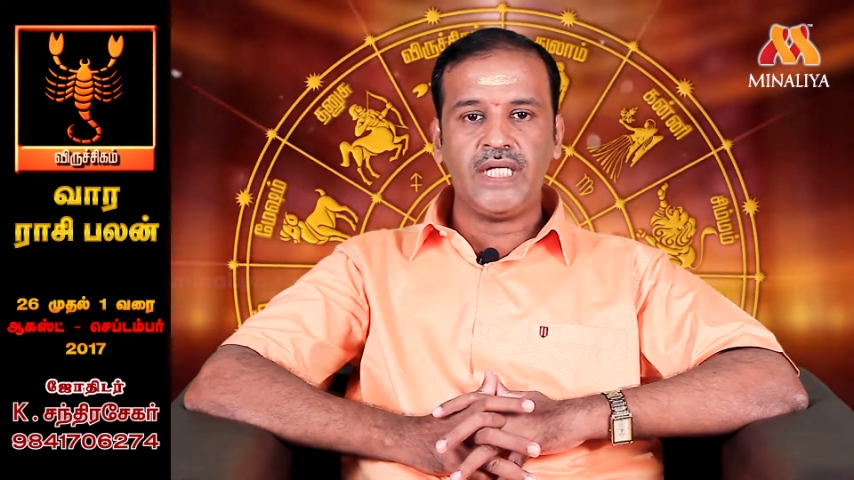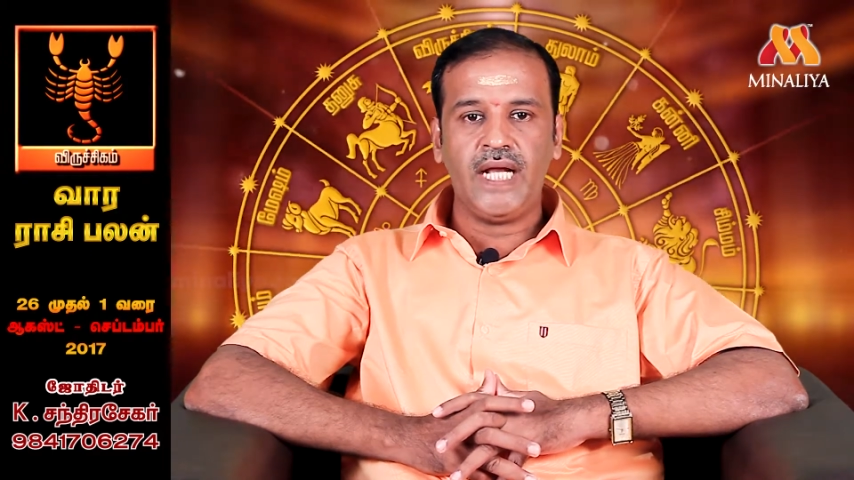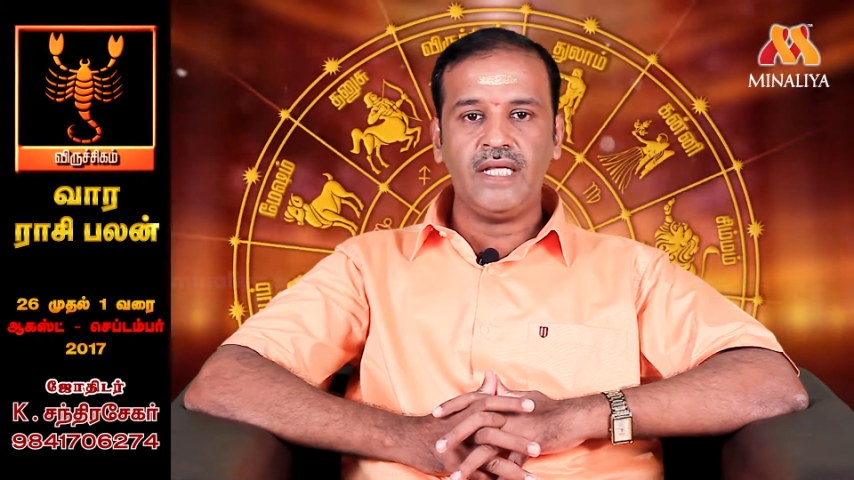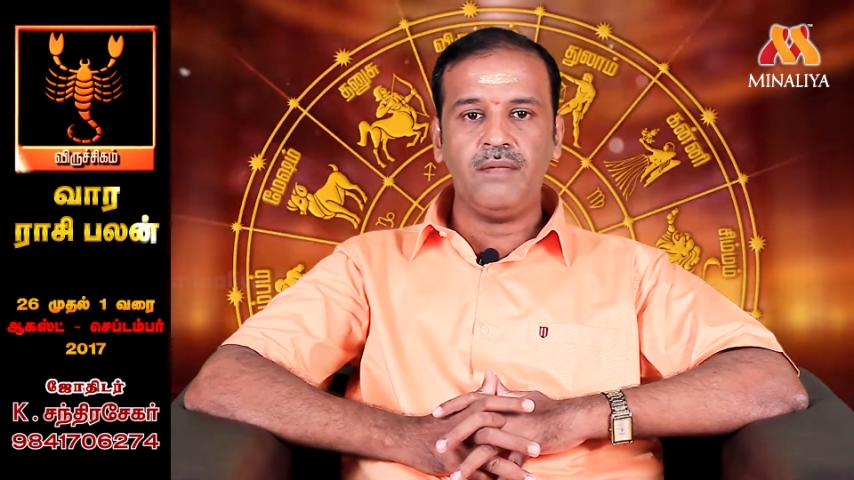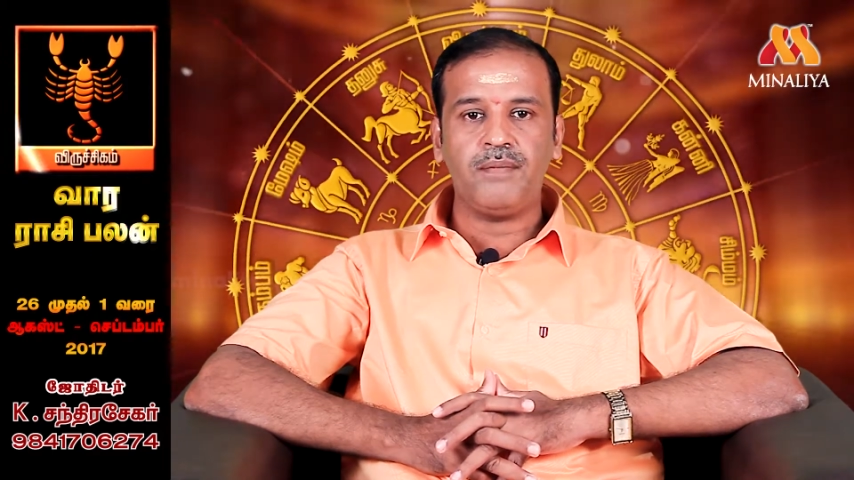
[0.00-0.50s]

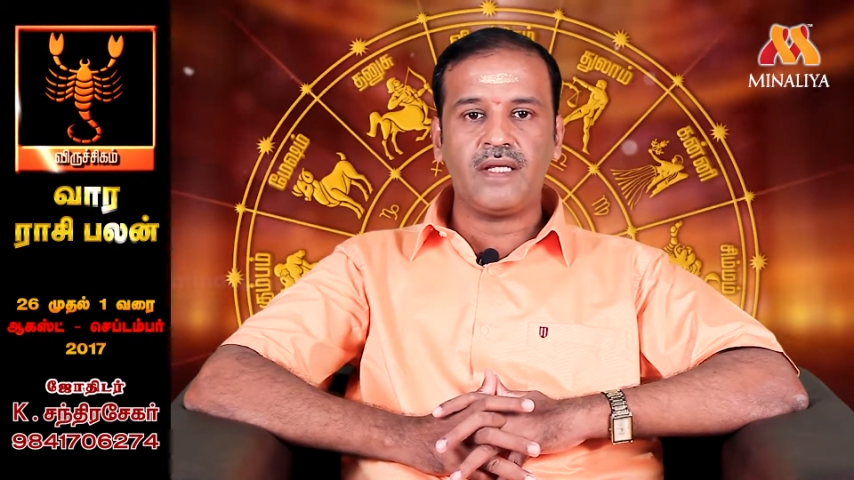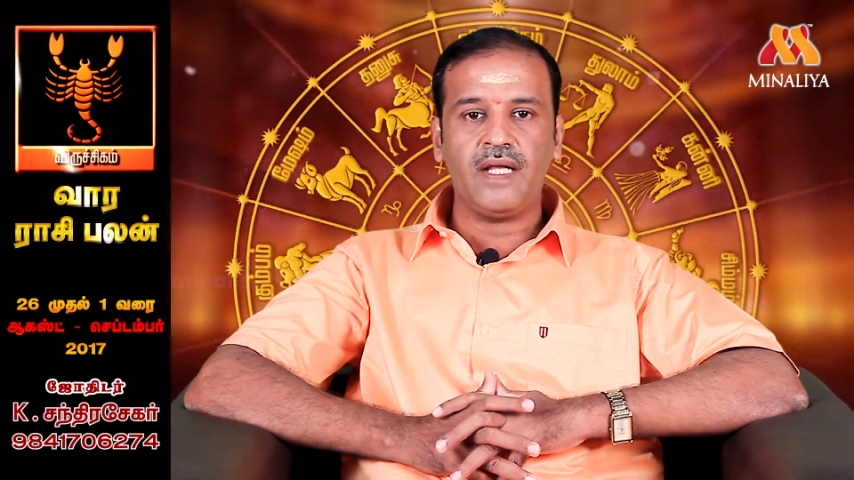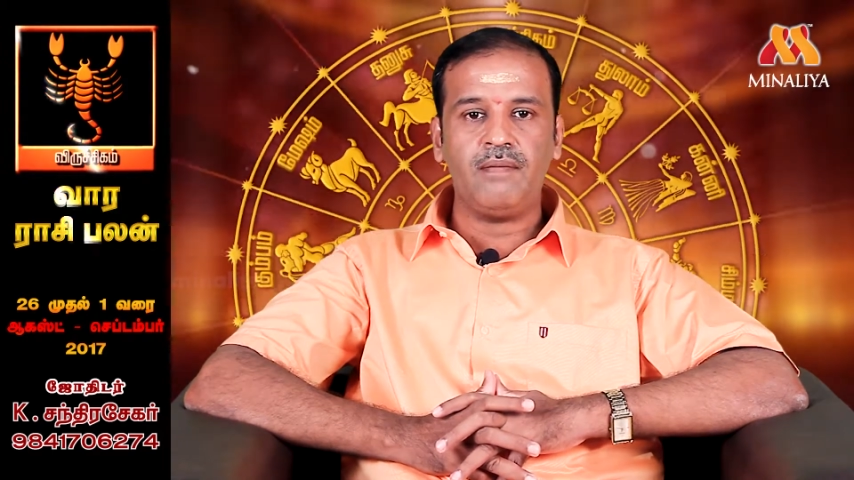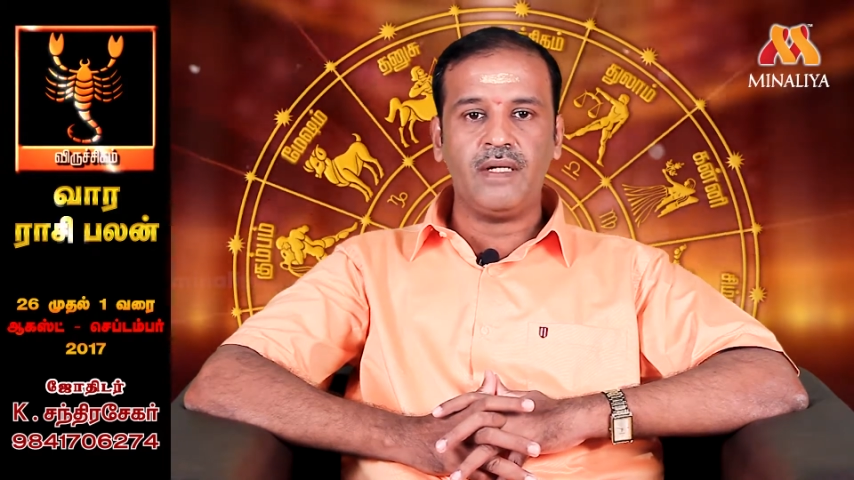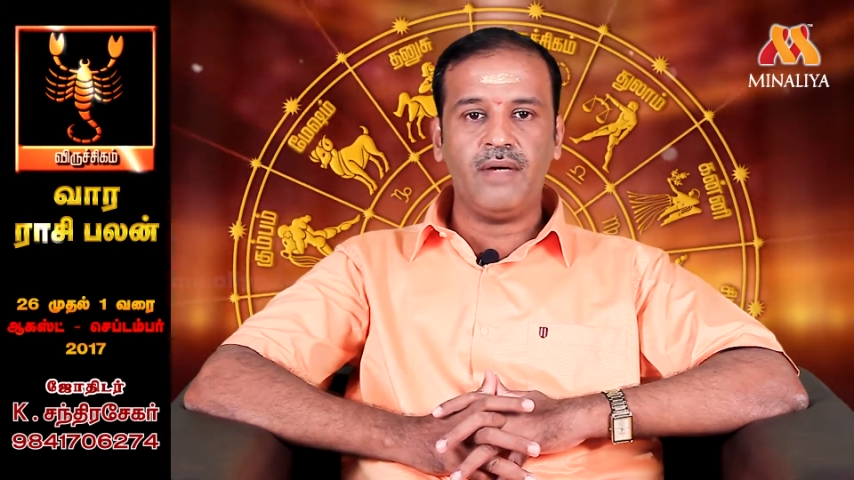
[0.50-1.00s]
சேர்ந்து
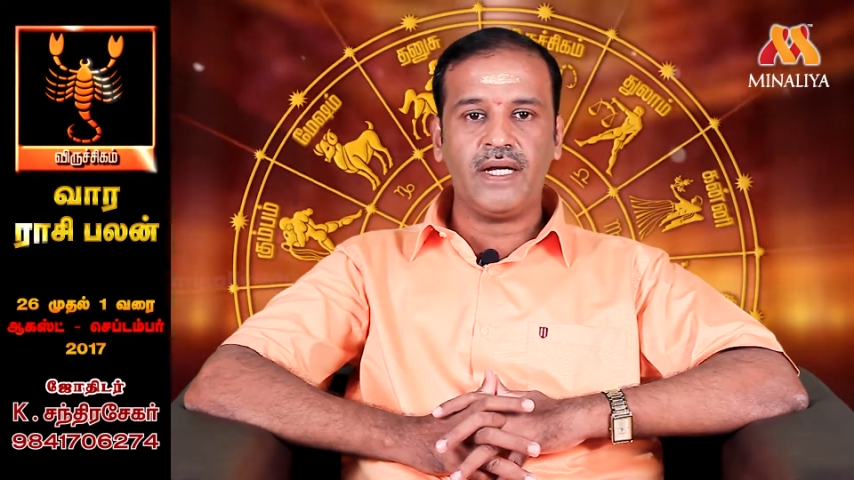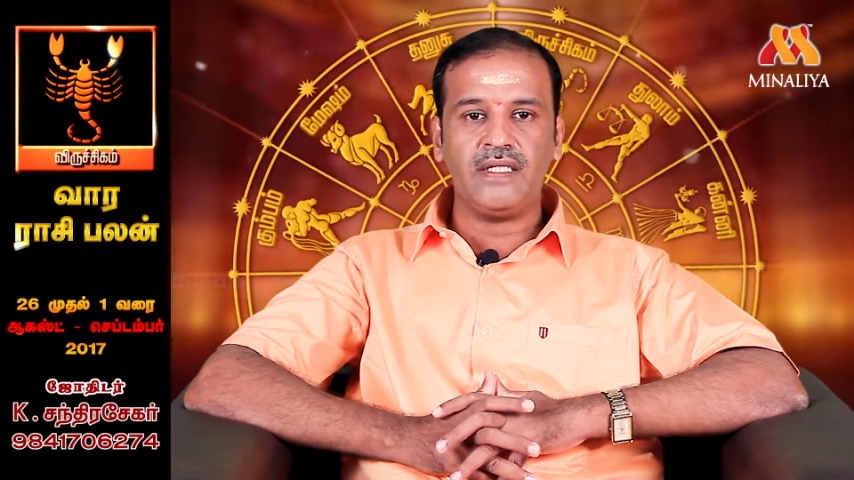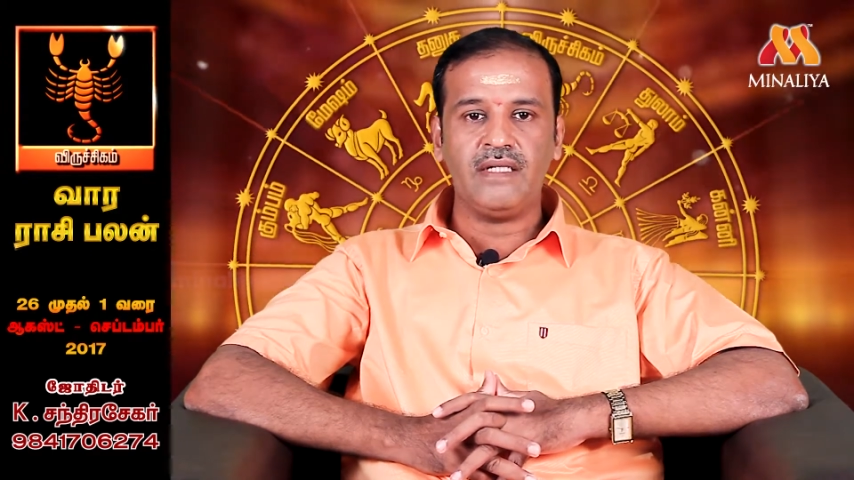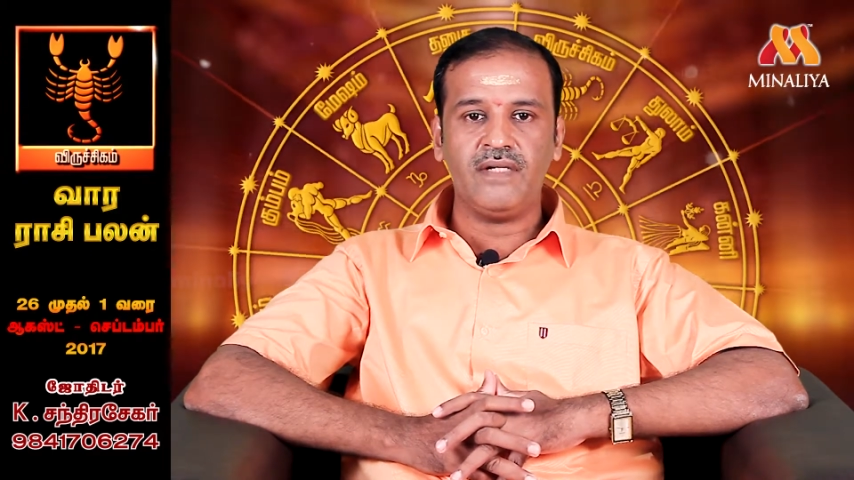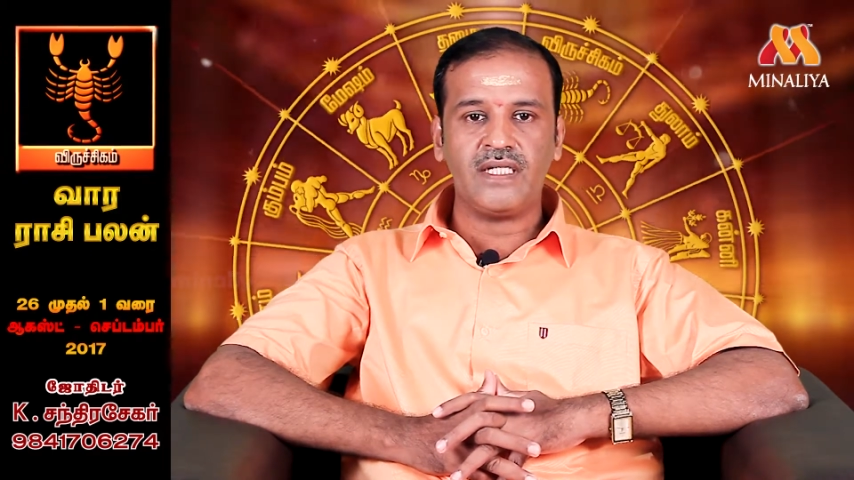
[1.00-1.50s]
பத்தாம் இடமாகிய
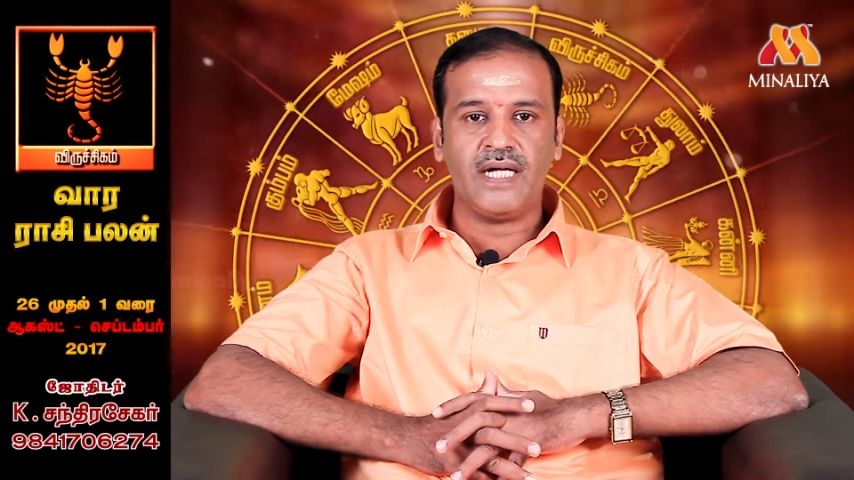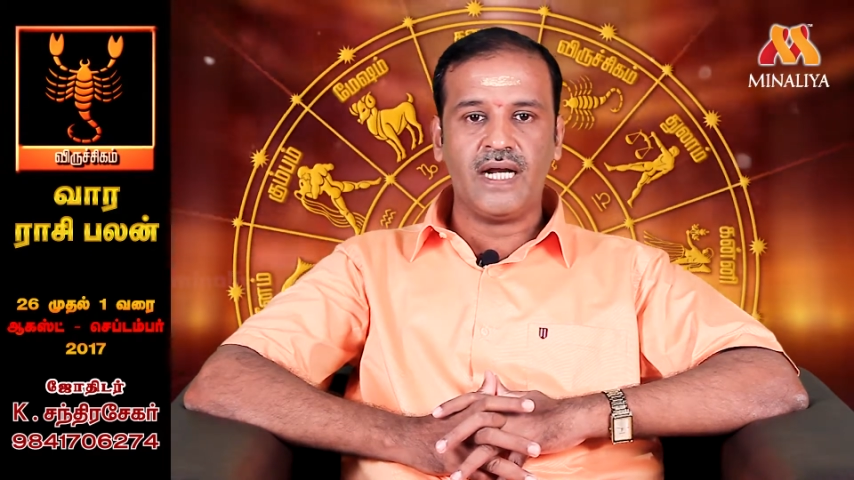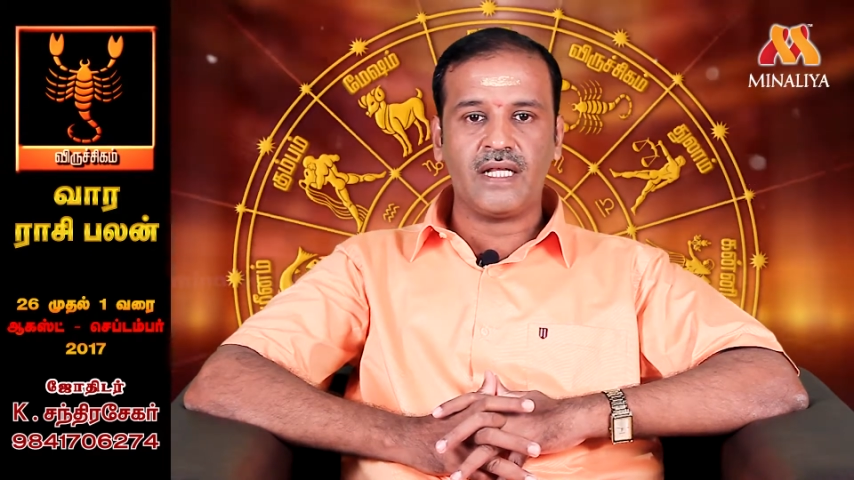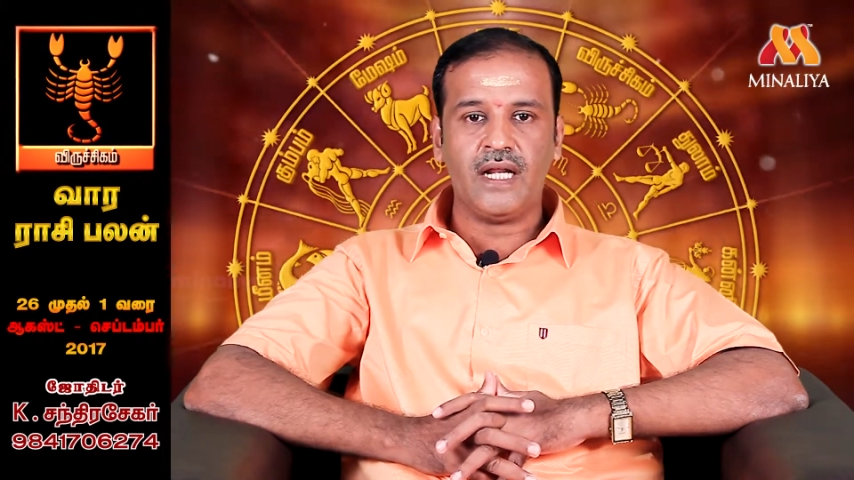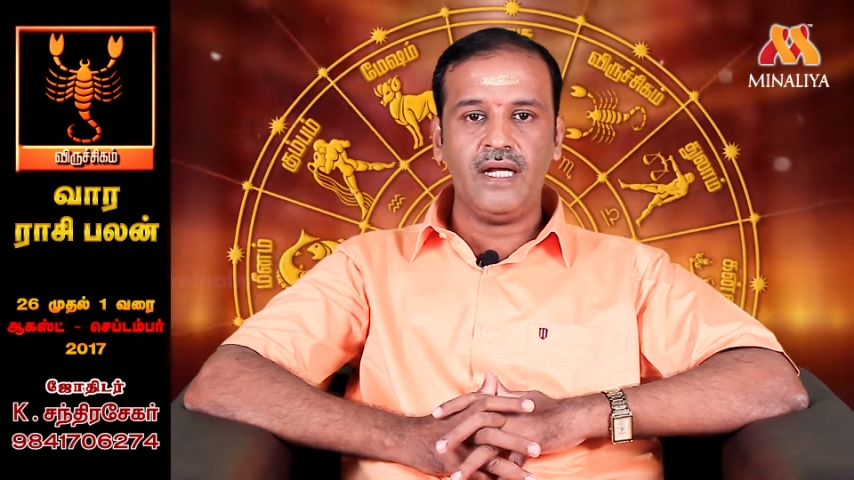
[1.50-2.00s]

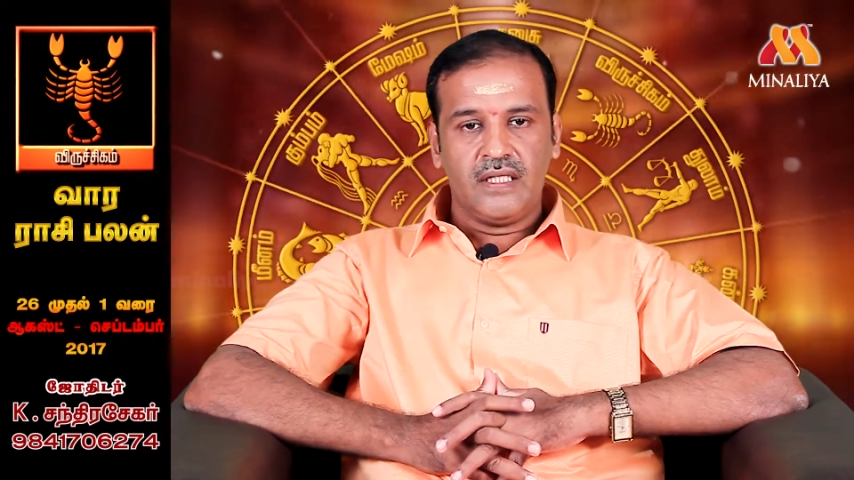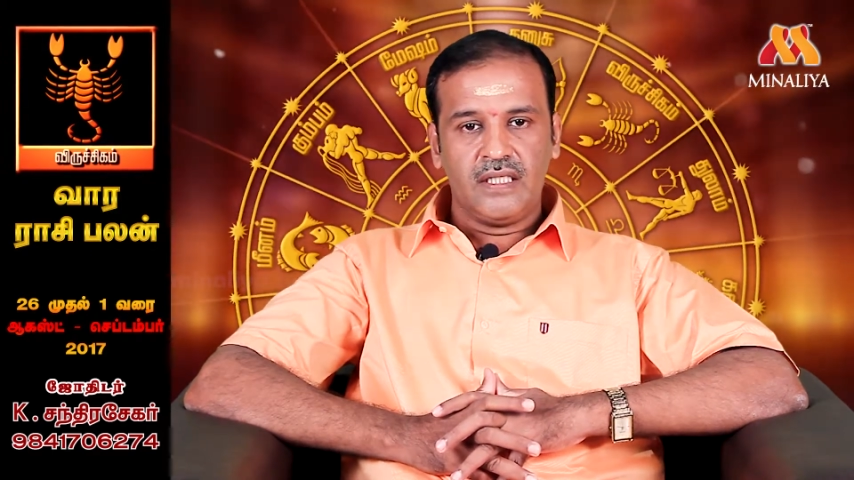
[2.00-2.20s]
ஜீவனஸ்தானத்தில்